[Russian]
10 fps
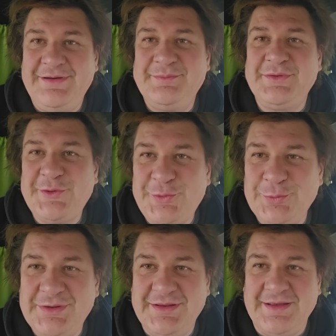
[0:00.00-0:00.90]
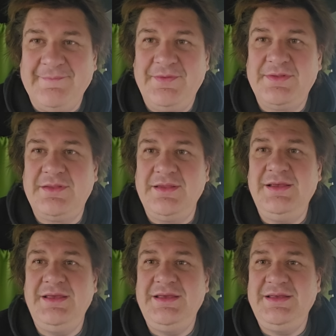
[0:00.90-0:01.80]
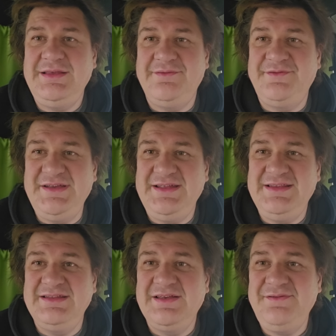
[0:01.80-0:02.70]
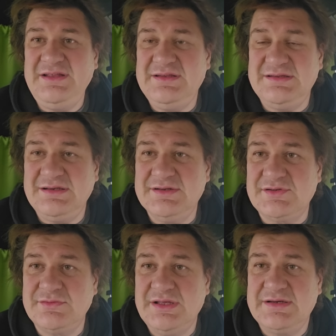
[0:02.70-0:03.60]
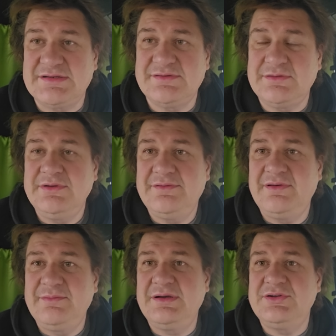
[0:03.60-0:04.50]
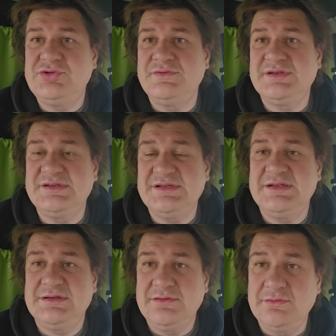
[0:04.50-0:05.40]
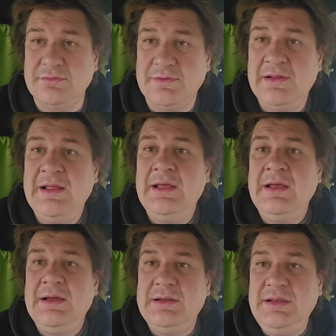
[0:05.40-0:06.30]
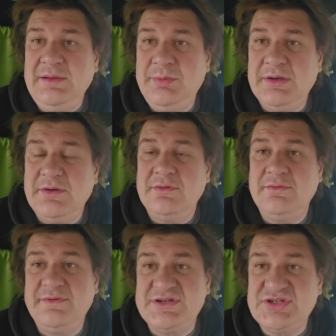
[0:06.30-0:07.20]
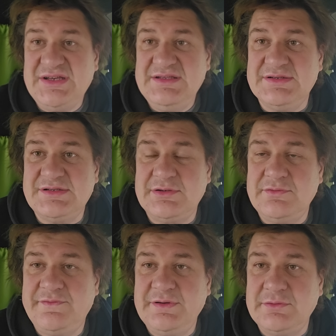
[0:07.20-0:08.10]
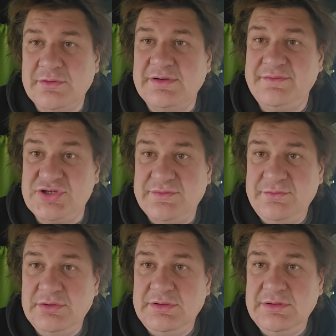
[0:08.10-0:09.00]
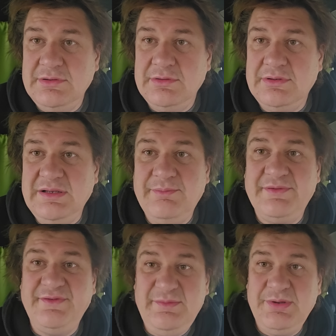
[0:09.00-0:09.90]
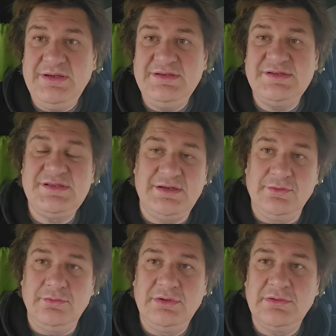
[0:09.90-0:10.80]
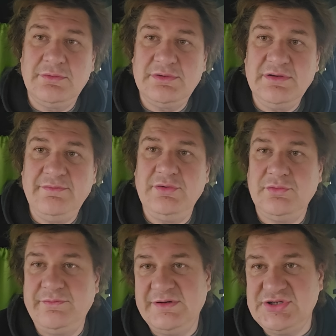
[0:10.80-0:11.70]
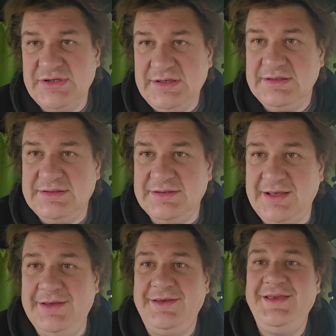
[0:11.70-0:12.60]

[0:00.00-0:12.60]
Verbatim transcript: вам трудно, и вы ненавидите государство, то я вам хочу сказать одну либо уважайте страну, в которой вы живете, либо выберите страну, которую вы уважаете, и,